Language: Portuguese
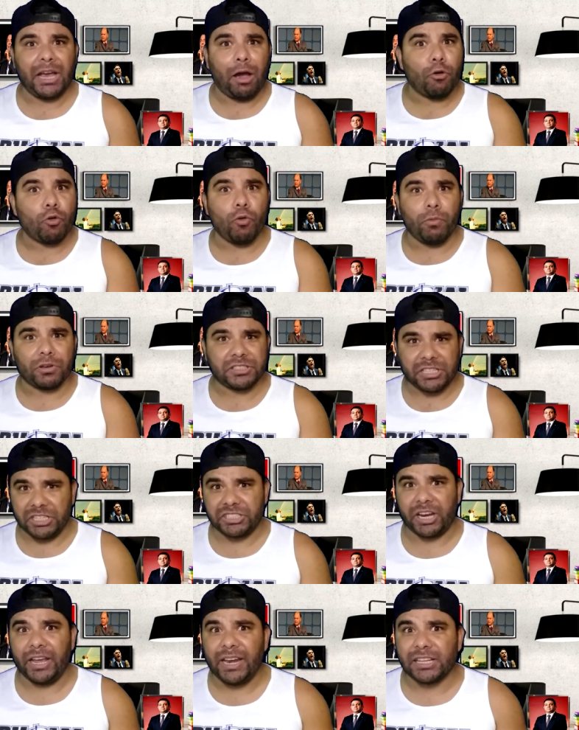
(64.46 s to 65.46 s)
algum que
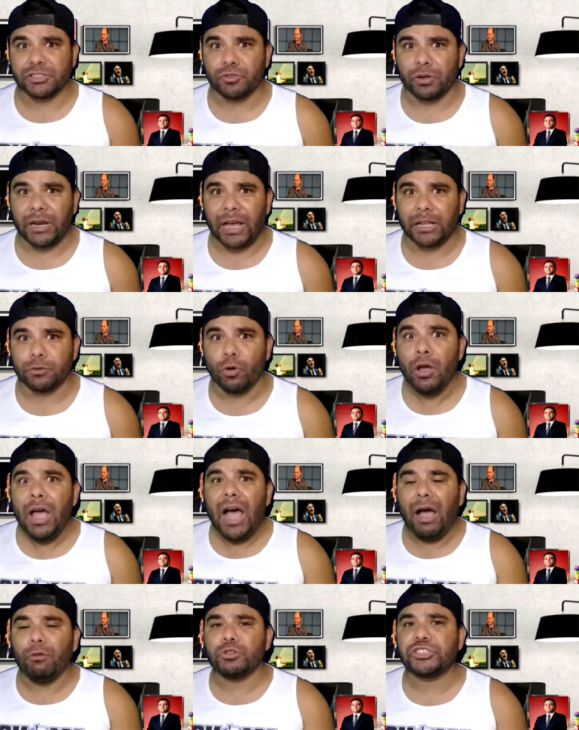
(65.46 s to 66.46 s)
seja relacionado
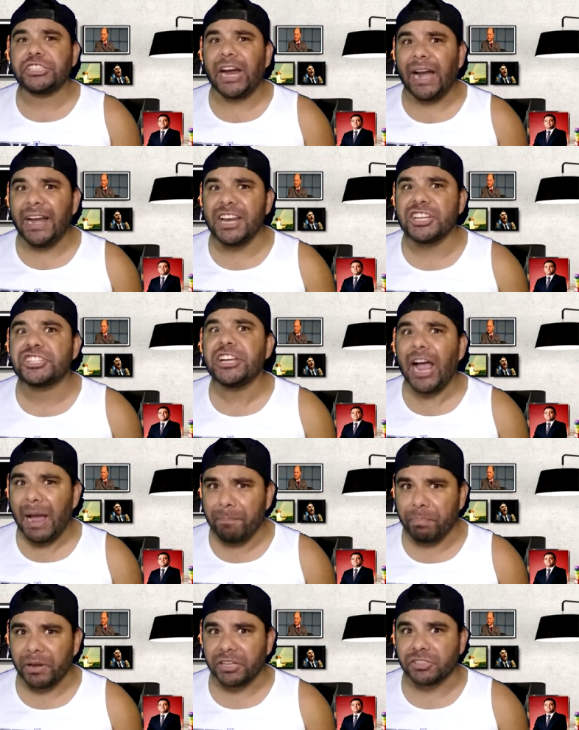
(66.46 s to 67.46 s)
ao Charlie
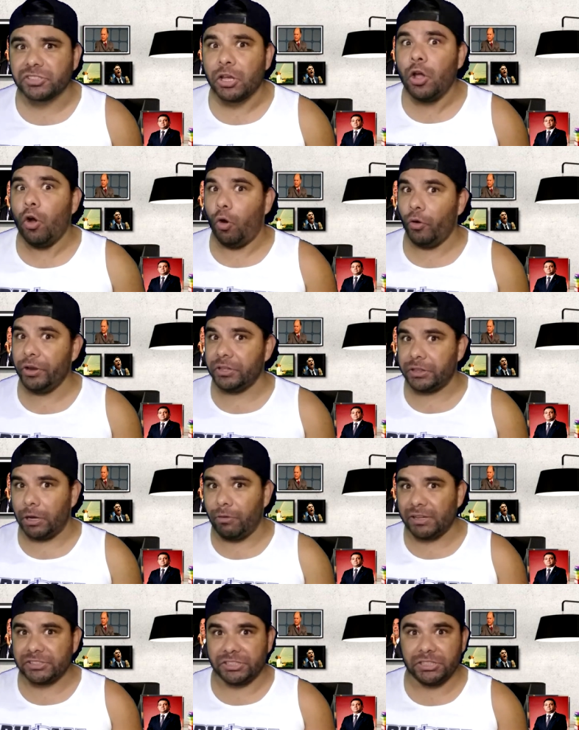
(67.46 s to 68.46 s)
Chaplin. Ou então
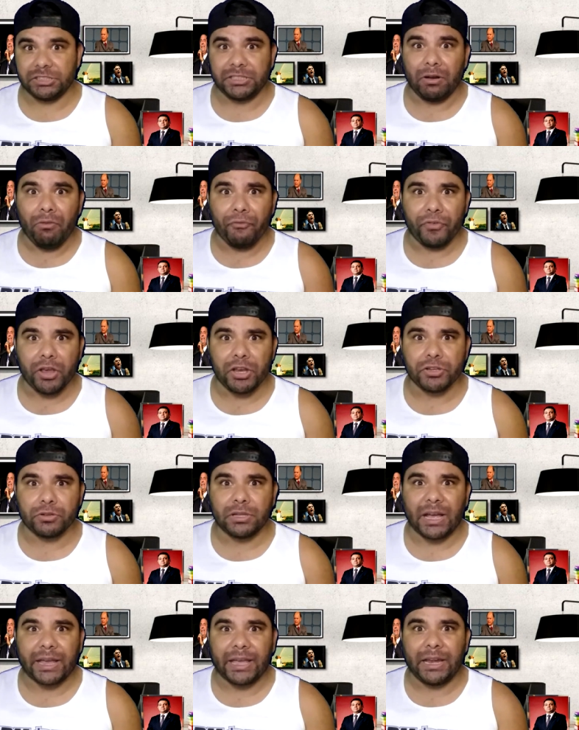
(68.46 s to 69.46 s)
assista um vídeo
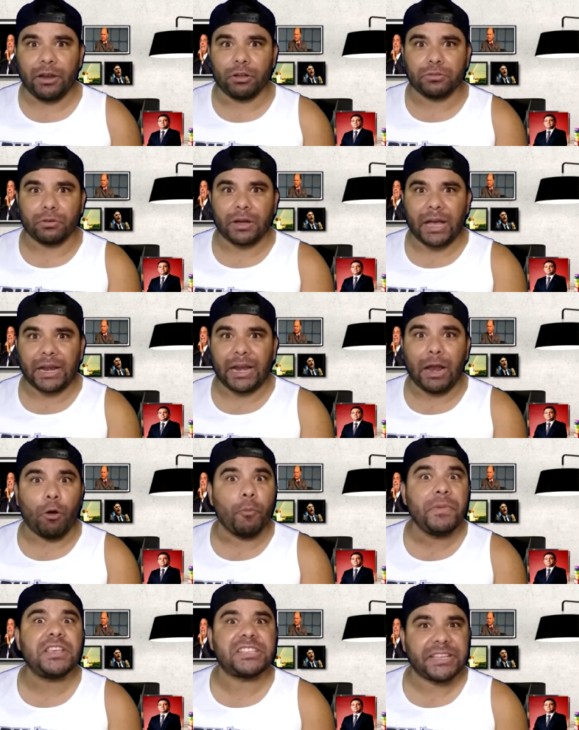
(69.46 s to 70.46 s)
daquele outro cara lá, o
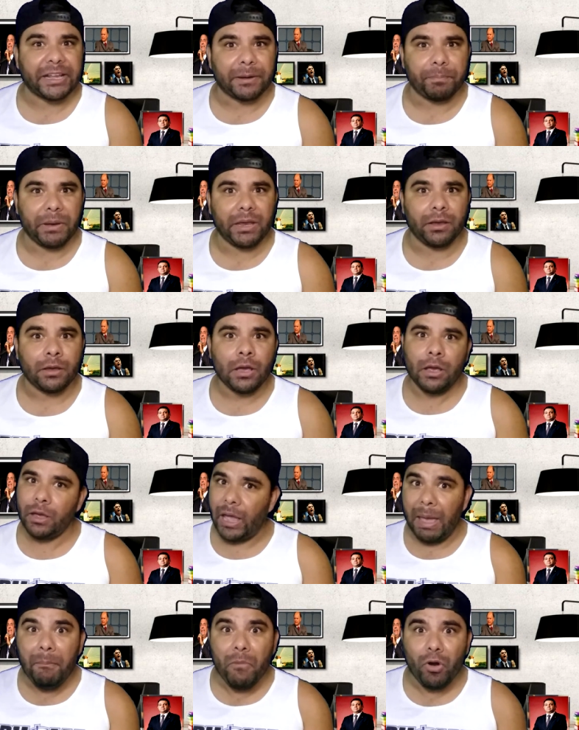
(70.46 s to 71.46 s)
Mr. Bean.
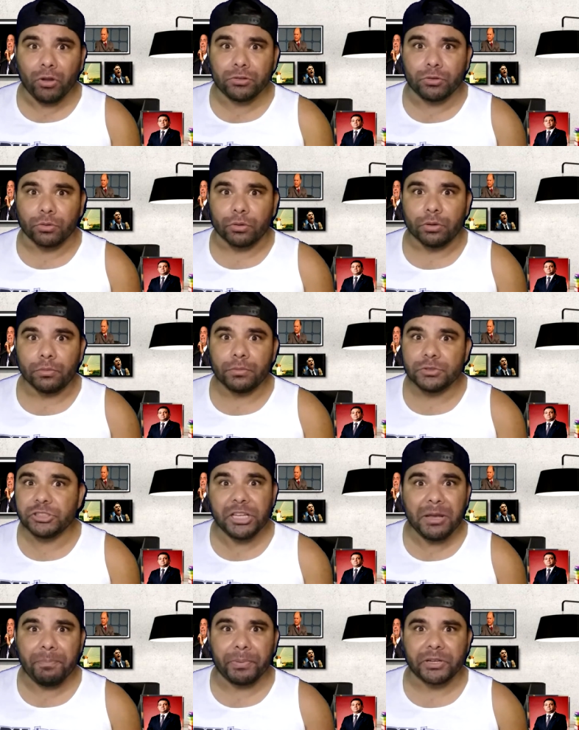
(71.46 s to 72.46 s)
É mudo,
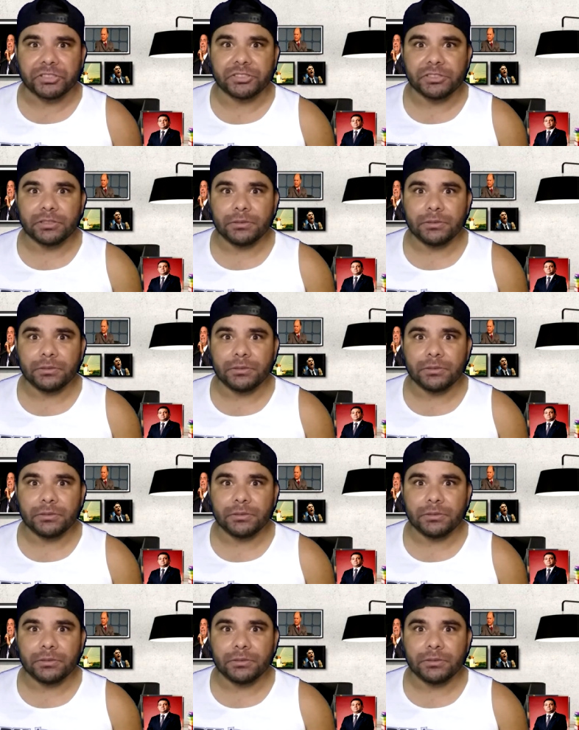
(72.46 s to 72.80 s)
simples.